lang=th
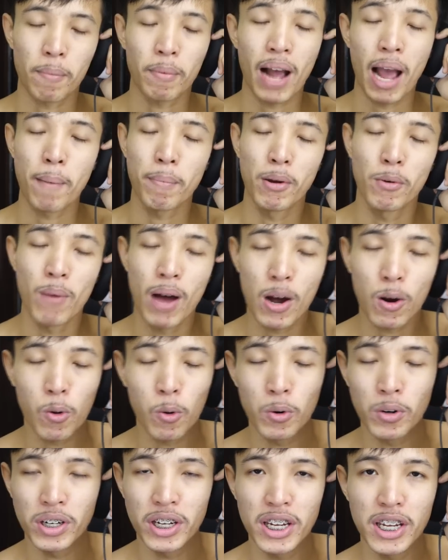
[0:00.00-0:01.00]
กับการเป็นว่า
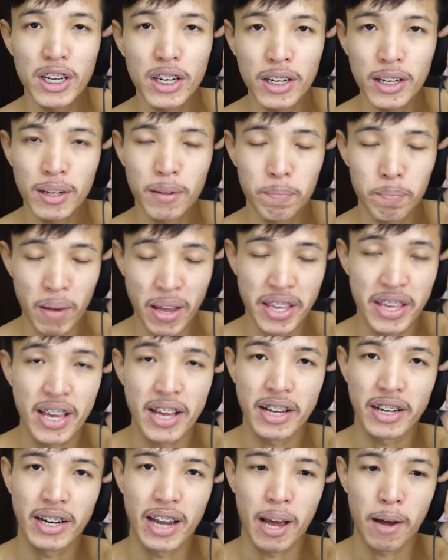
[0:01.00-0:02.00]
คนที่ไป
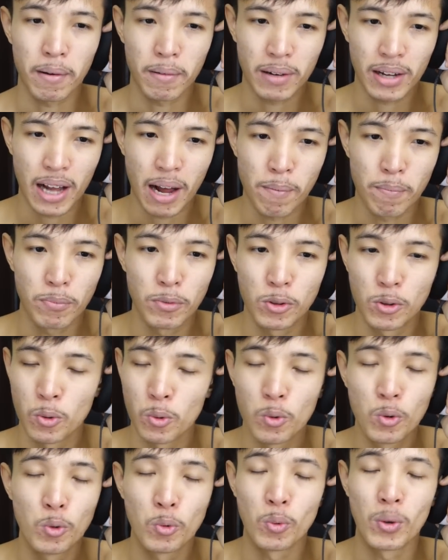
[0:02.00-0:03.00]
ยิงเนี่ยกับ
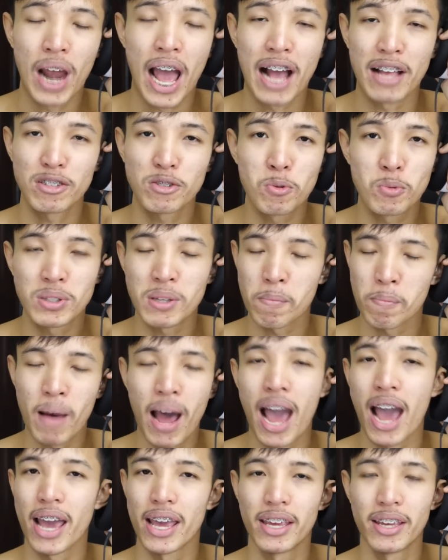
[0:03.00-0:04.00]
ดูหรูหราสุขส
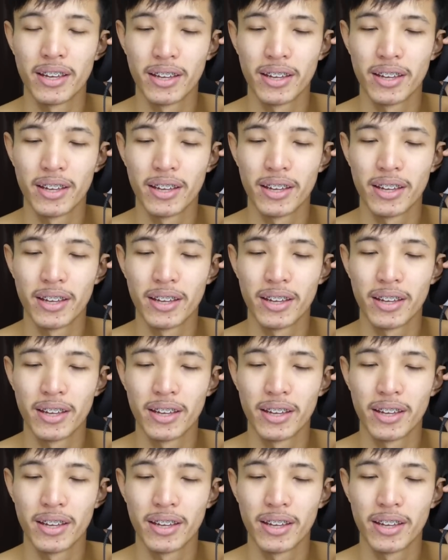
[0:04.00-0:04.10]
บาย